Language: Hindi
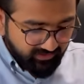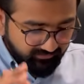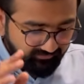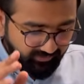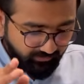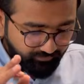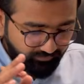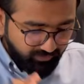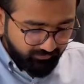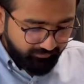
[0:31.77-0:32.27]

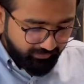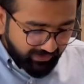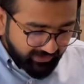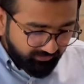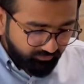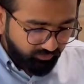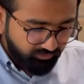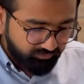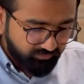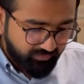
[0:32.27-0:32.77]
सबसे पहली
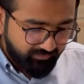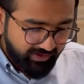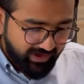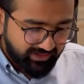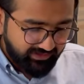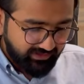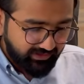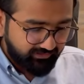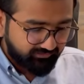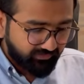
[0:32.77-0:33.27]
जो इसमें
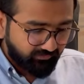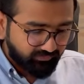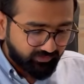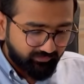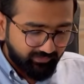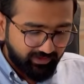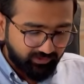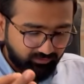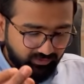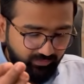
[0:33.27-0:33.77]
बात है सबसे
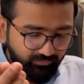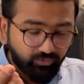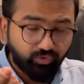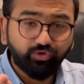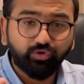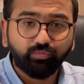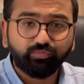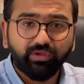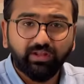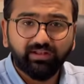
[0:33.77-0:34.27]
पहले तो आप
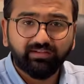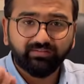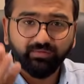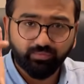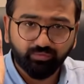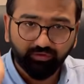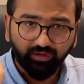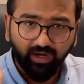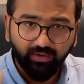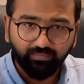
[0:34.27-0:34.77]
यूट्यूब चैनल
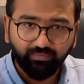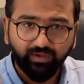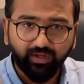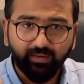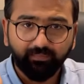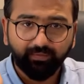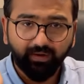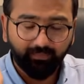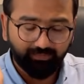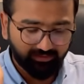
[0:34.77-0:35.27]
सब्सक्राइब
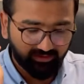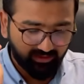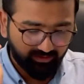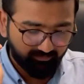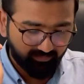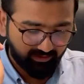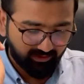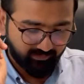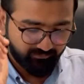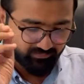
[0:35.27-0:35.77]
करें प्रॉपर्टी
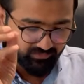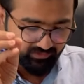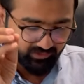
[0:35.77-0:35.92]
नंबर का